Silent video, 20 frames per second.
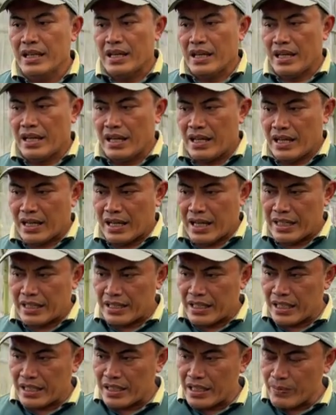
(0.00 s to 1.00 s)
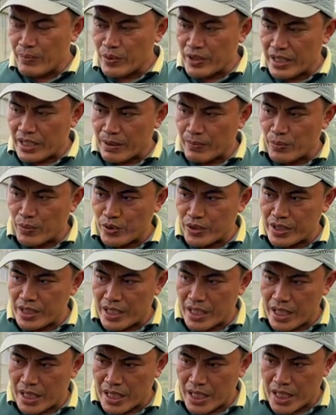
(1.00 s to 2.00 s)
Nah, kania ini punya
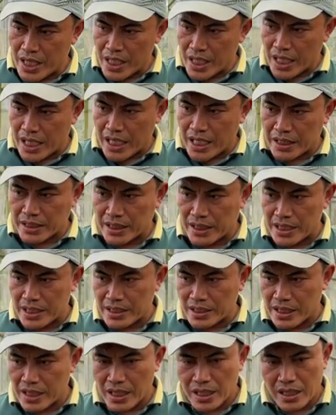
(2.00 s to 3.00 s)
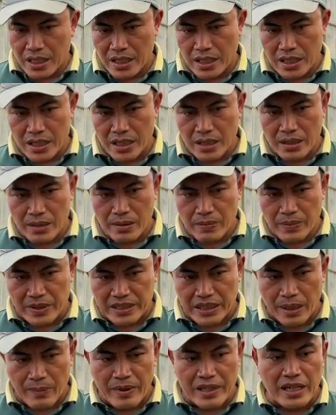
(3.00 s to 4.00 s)
punya karakteristik eh, pertama